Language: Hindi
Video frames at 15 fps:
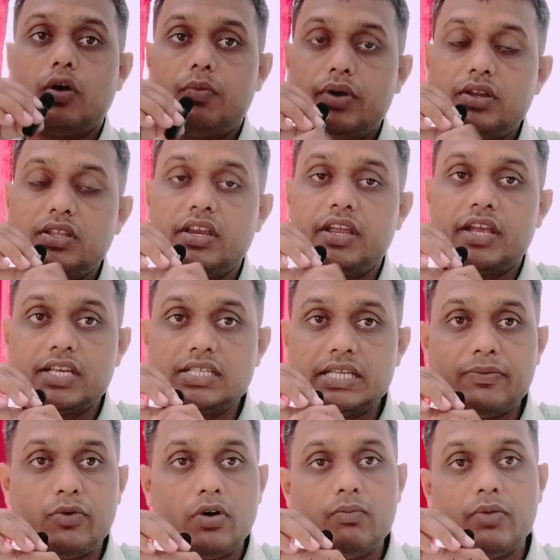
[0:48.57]
प्रॉपर तरीके
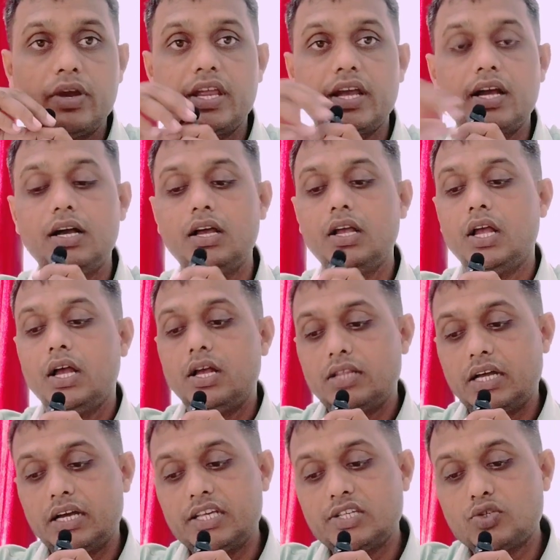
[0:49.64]
से फॉर्म भरिएगा
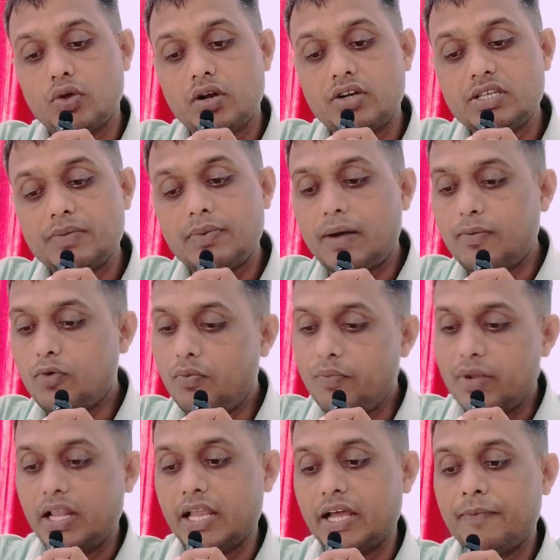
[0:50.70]
ताकि स्कॉलरशिप
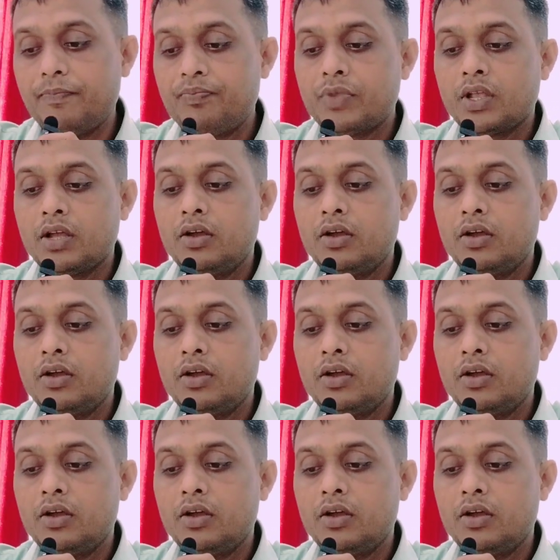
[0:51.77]
आपको मिल जाए